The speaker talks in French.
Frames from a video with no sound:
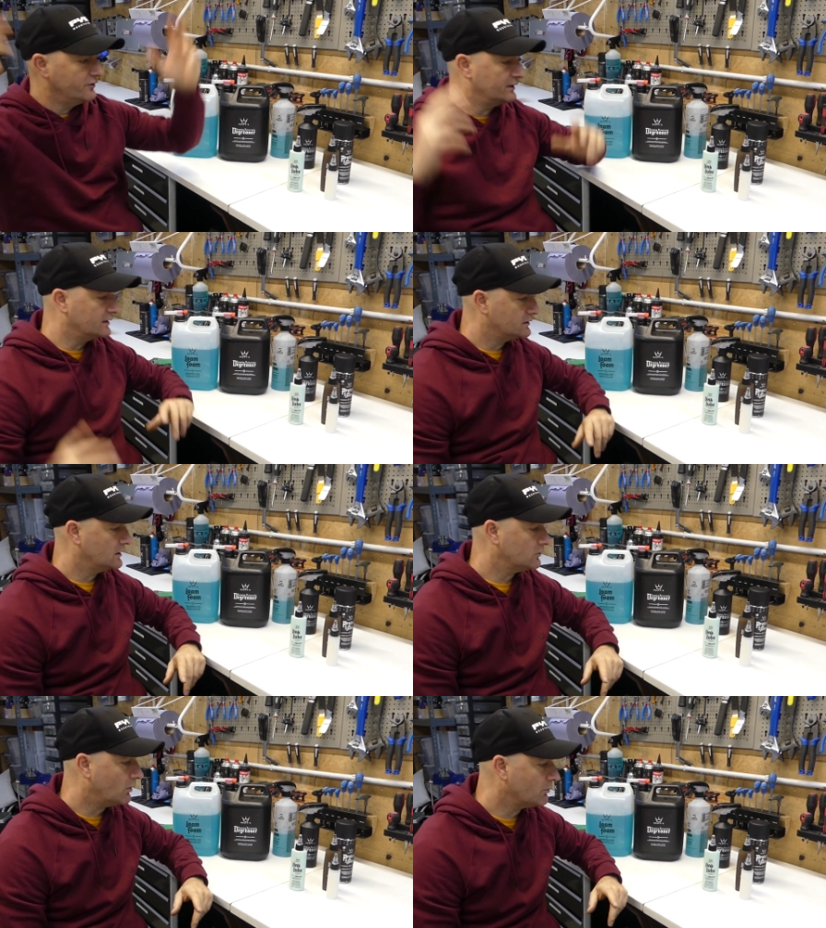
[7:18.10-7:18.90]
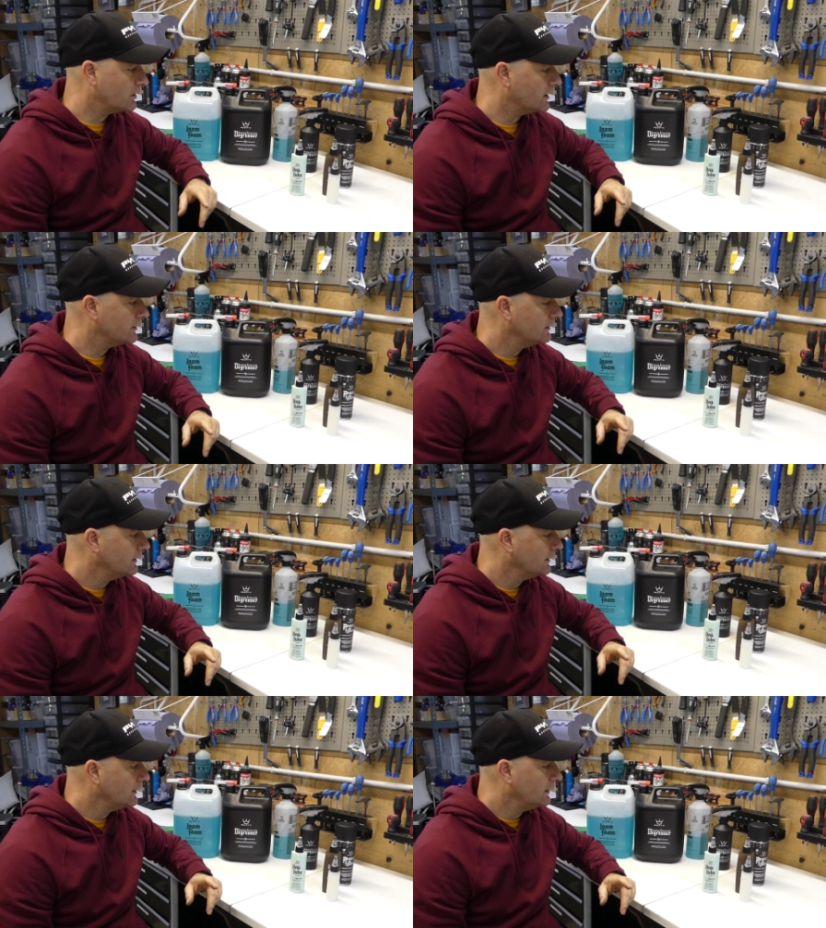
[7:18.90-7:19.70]
je vais tester les trois, mon gars.
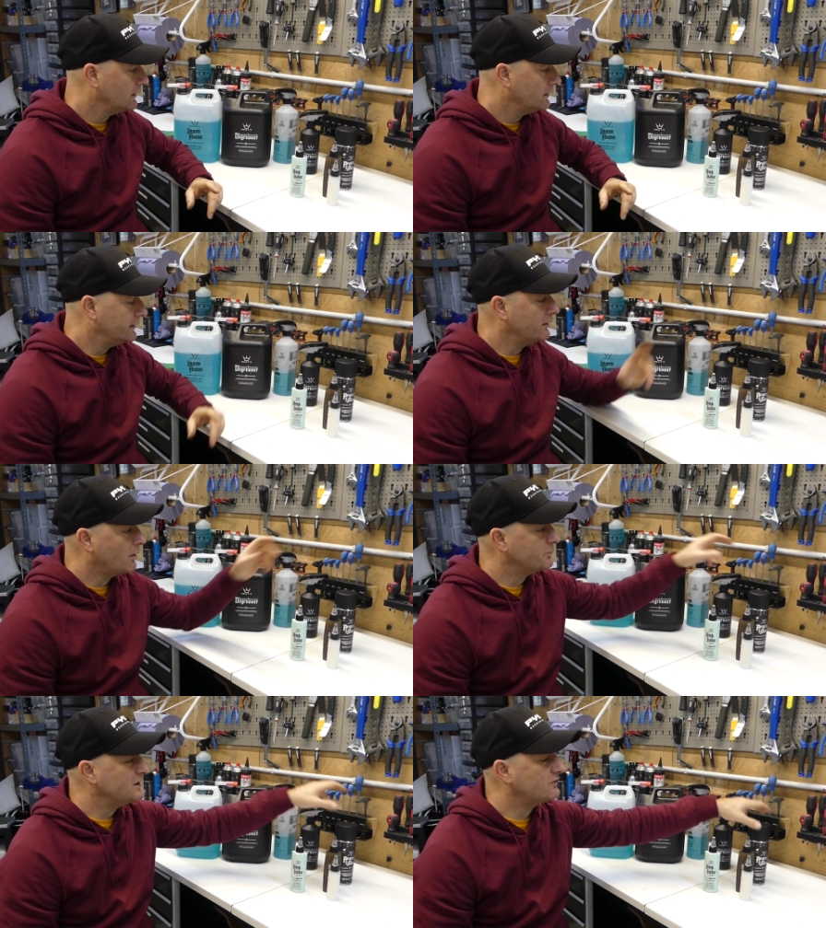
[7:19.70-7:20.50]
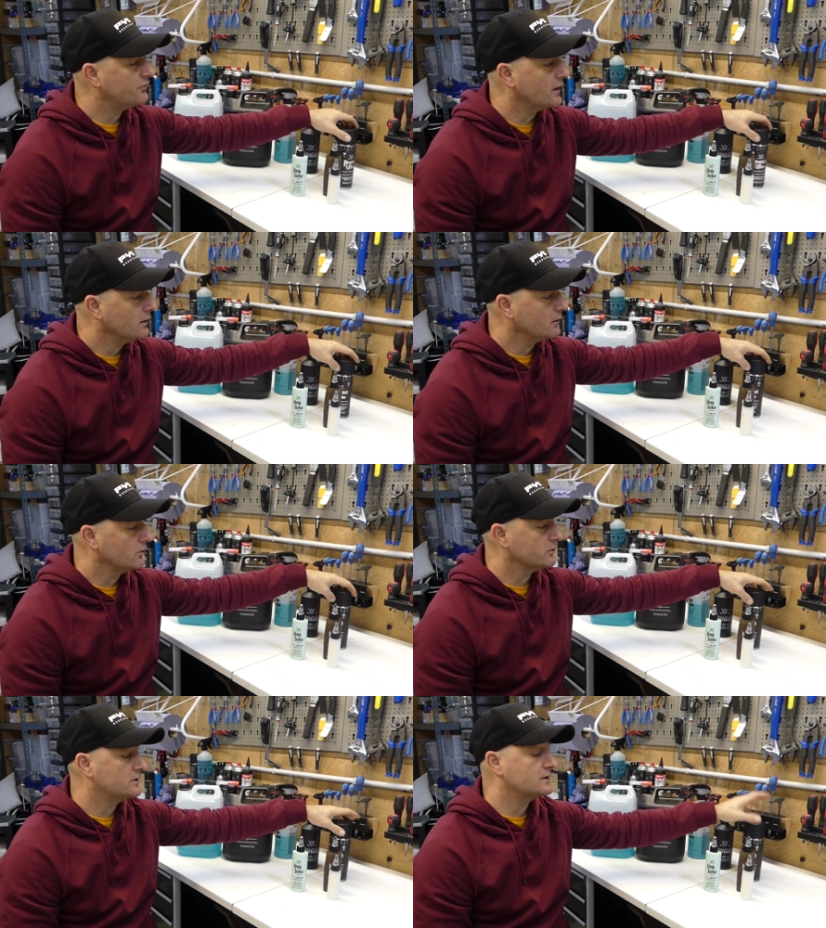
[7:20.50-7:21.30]
Et en petite fin,
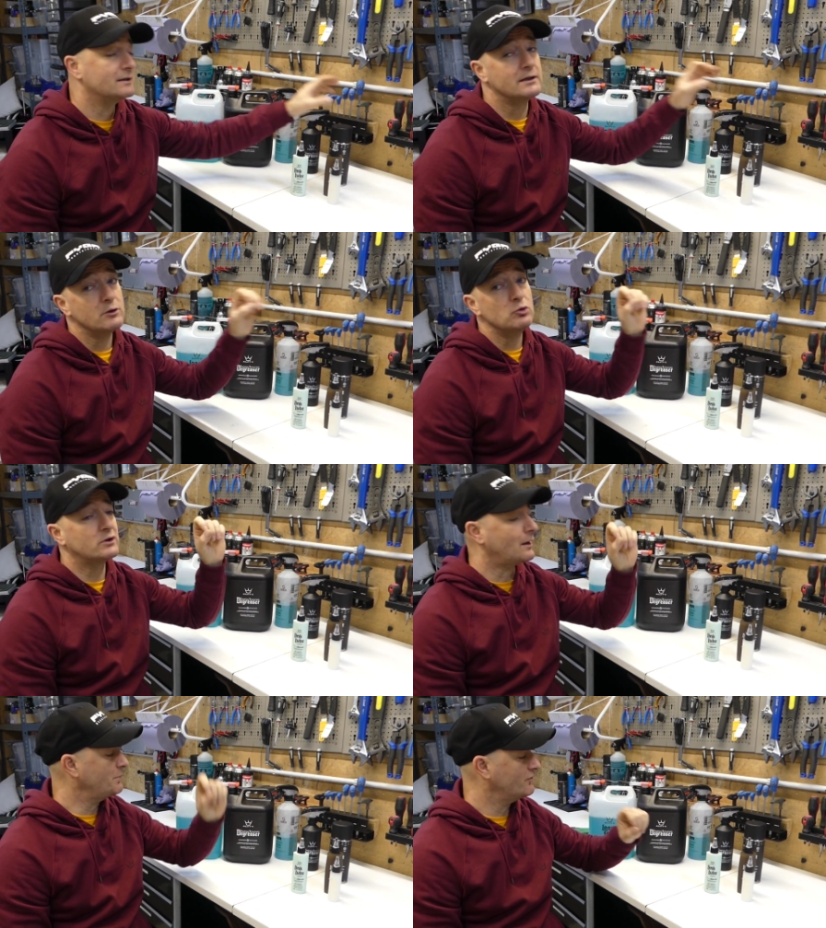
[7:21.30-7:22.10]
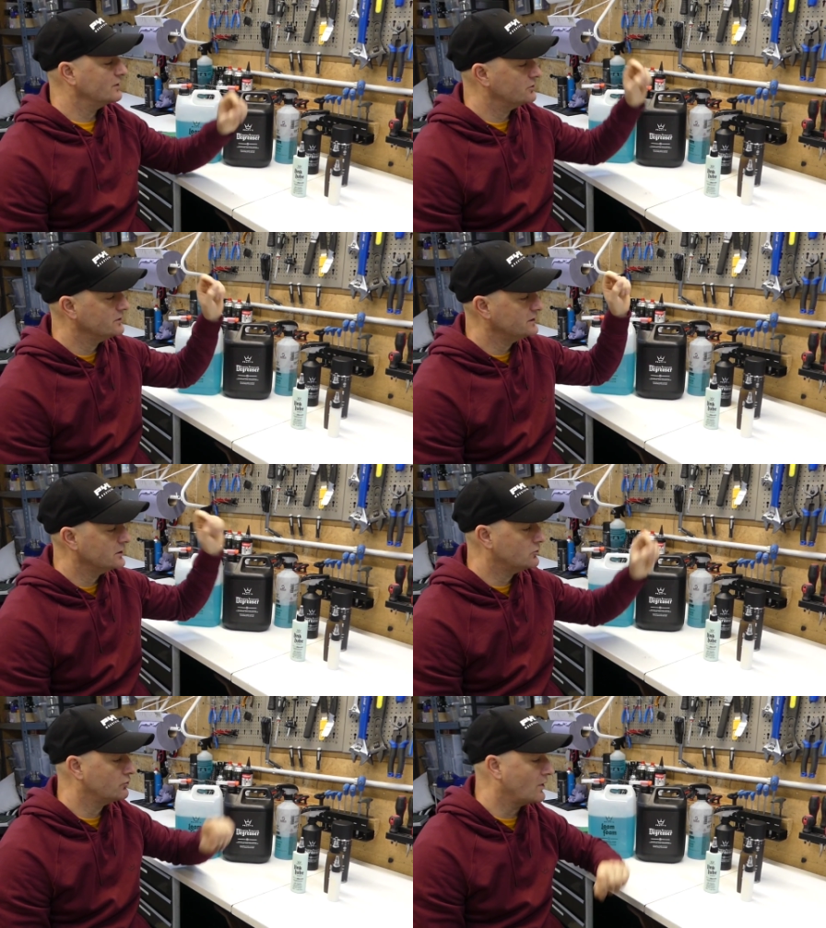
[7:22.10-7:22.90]
quand tu es ultra
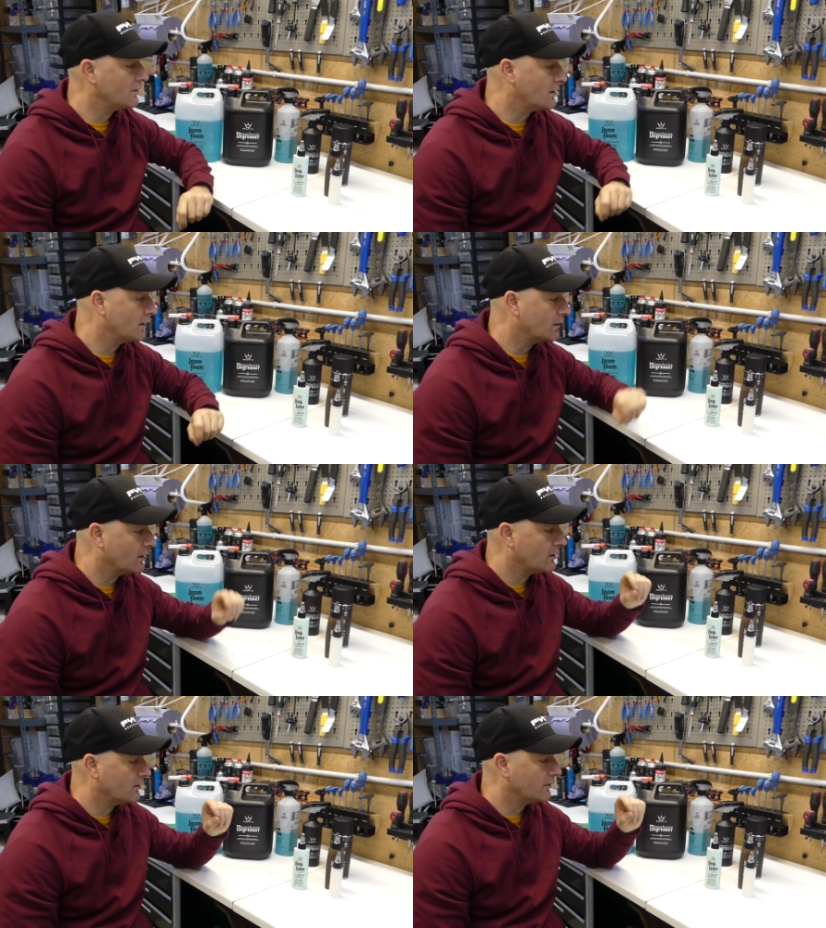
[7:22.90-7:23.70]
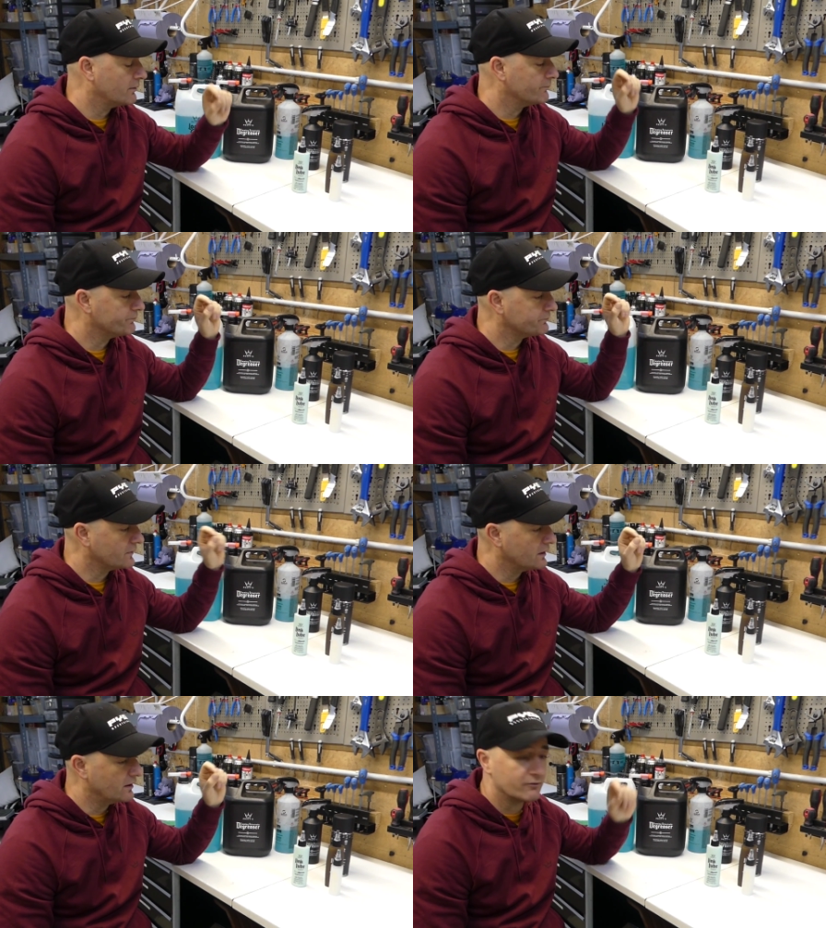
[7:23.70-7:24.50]
perfectionniste et que tu veux un,
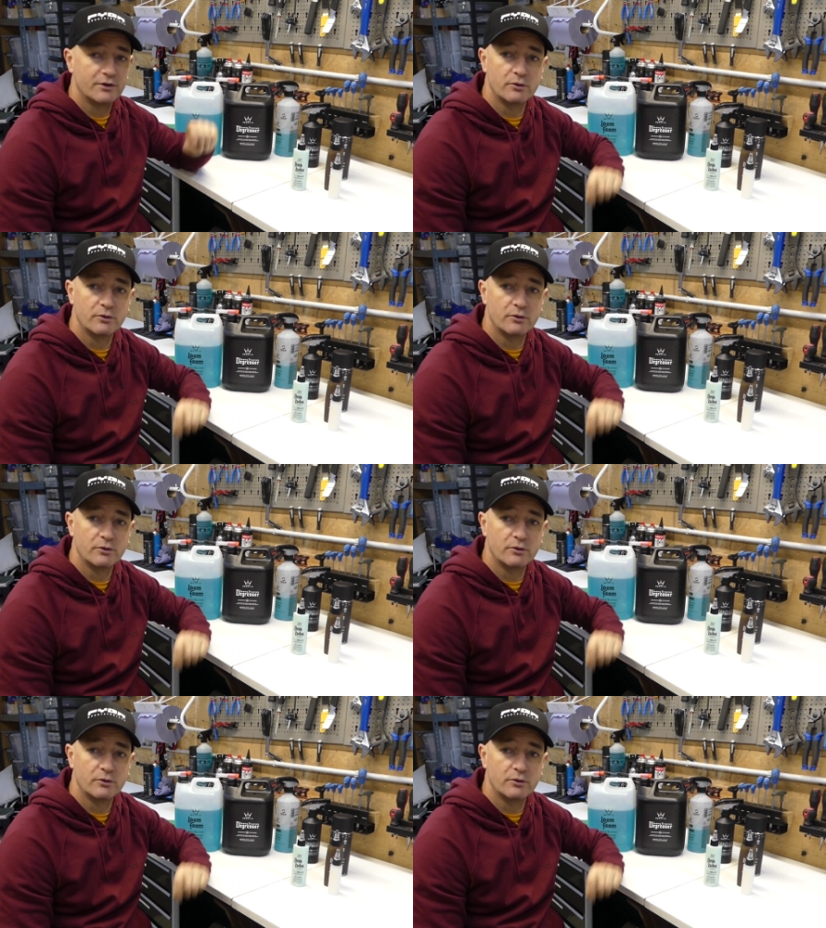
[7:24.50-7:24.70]
un,